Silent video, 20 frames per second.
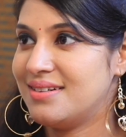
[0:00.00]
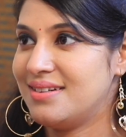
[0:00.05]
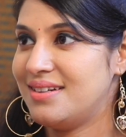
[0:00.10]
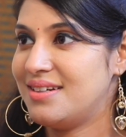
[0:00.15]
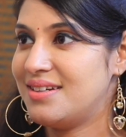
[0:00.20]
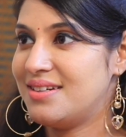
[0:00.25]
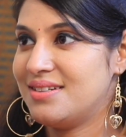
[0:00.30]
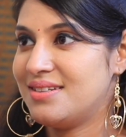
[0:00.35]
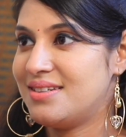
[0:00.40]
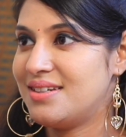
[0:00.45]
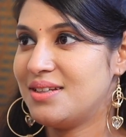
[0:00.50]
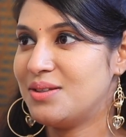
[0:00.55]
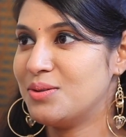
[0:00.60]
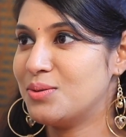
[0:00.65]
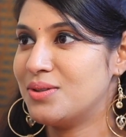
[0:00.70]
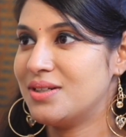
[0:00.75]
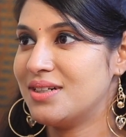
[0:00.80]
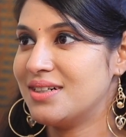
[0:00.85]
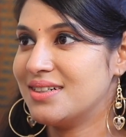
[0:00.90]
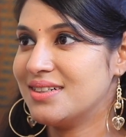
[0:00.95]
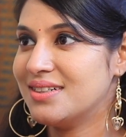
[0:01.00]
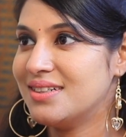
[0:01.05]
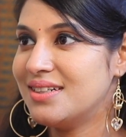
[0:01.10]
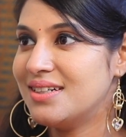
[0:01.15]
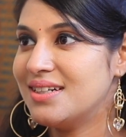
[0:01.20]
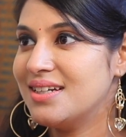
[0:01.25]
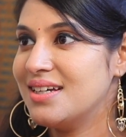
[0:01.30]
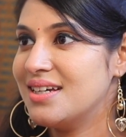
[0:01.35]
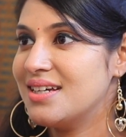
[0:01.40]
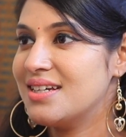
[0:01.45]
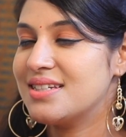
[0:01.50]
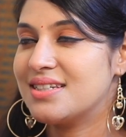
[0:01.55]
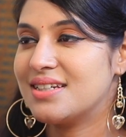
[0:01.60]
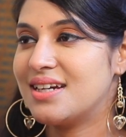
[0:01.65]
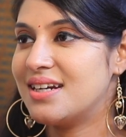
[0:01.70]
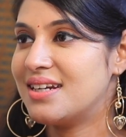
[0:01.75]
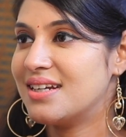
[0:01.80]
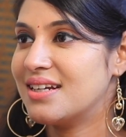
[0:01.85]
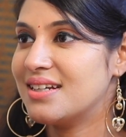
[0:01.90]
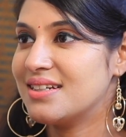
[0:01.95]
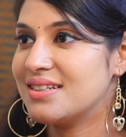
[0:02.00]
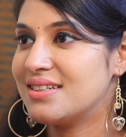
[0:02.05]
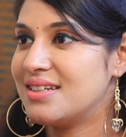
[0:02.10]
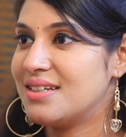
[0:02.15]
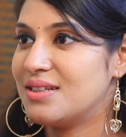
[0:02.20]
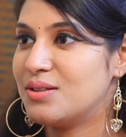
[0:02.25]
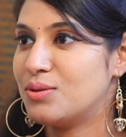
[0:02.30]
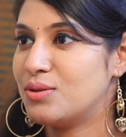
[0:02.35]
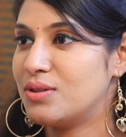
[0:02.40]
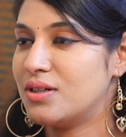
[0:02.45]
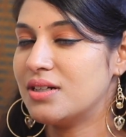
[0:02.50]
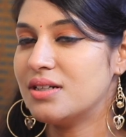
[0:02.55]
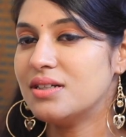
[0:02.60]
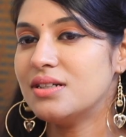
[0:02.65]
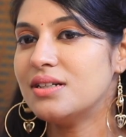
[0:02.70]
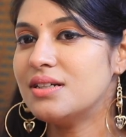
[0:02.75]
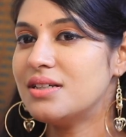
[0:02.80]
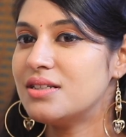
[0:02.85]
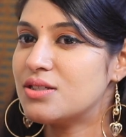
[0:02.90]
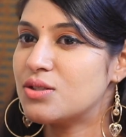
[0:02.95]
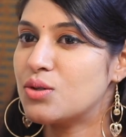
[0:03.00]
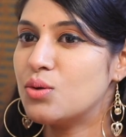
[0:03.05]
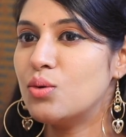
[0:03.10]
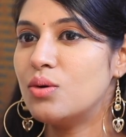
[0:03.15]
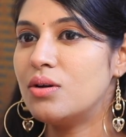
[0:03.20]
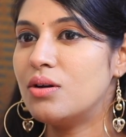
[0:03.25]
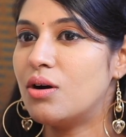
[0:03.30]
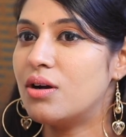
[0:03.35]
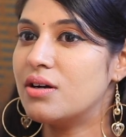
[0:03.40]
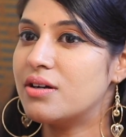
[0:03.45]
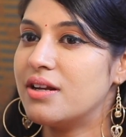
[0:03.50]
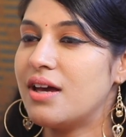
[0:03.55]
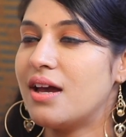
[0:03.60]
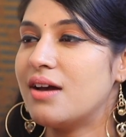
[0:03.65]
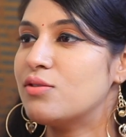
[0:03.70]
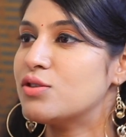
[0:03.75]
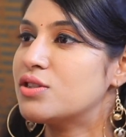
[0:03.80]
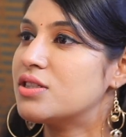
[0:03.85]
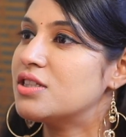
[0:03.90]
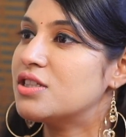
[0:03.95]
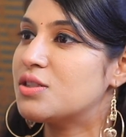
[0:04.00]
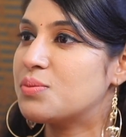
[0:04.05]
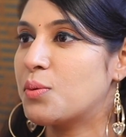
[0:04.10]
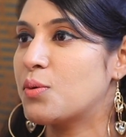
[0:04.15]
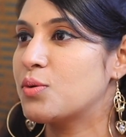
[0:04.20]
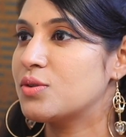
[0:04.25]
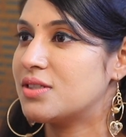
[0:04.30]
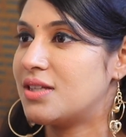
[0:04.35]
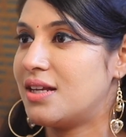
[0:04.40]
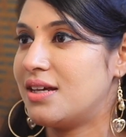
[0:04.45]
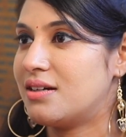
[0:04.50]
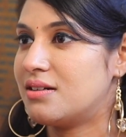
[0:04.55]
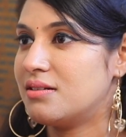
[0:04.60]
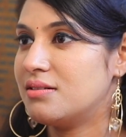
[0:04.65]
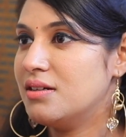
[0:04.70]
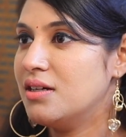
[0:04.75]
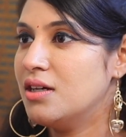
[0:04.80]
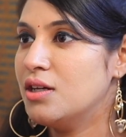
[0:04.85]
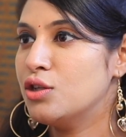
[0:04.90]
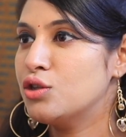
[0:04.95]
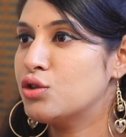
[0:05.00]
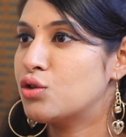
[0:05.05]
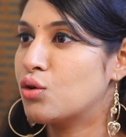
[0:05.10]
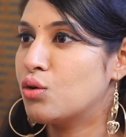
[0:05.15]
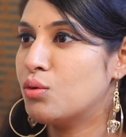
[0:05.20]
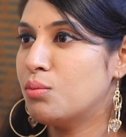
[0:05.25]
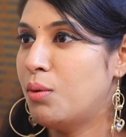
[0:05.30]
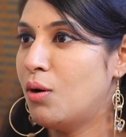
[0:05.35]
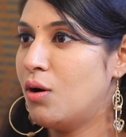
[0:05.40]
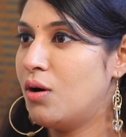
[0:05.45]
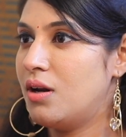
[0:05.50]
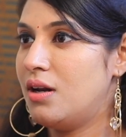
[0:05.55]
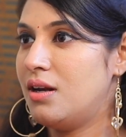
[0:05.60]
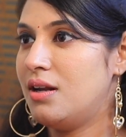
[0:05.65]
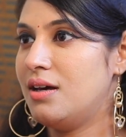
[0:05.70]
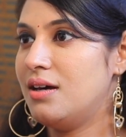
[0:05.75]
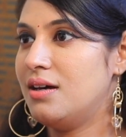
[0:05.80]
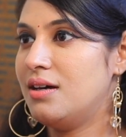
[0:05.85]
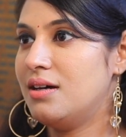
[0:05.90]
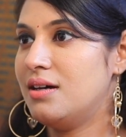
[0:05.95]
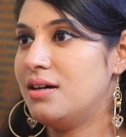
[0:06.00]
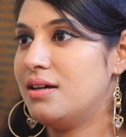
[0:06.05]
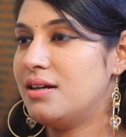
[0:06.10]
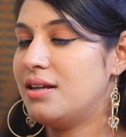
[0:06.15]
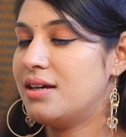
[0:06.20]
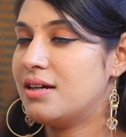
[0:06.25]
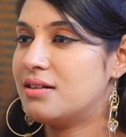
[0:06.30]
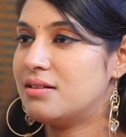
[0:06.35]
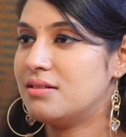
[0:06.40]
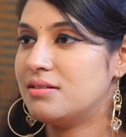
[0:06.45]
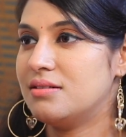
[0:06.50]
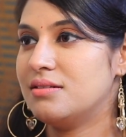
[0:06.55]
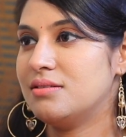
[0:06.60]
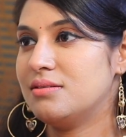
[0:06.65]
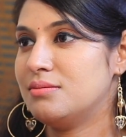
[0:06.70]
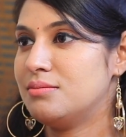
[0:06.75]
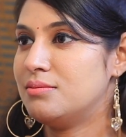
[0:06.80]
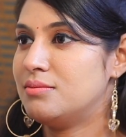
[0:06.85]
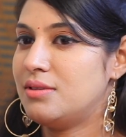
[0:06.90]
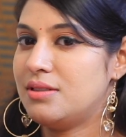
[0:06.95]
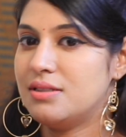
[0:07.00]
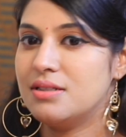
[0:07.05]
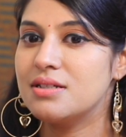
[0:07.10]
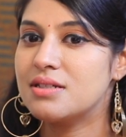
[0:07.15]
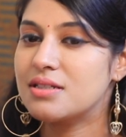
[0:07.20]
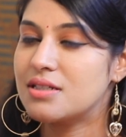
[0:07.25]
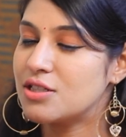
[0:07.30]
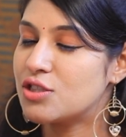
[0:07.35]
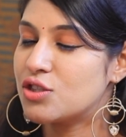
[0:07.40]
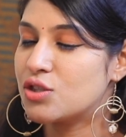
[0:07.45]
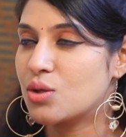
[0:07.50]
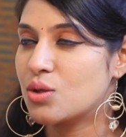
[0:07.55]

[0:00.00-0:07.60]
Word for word: என்னை சேர்த்து விட்டாங்க ஸ்கேட்டிங்கில் சேர்த்து விட்டாங்க அண்ட் ஸ்கூலில் ஆல்ரெடி ஐ வாஸ் இன் ஸ்போர்ட்ஸ் லைக் த்ரோ பாலில் அண்ட் லைக் டிஸ்கஸ்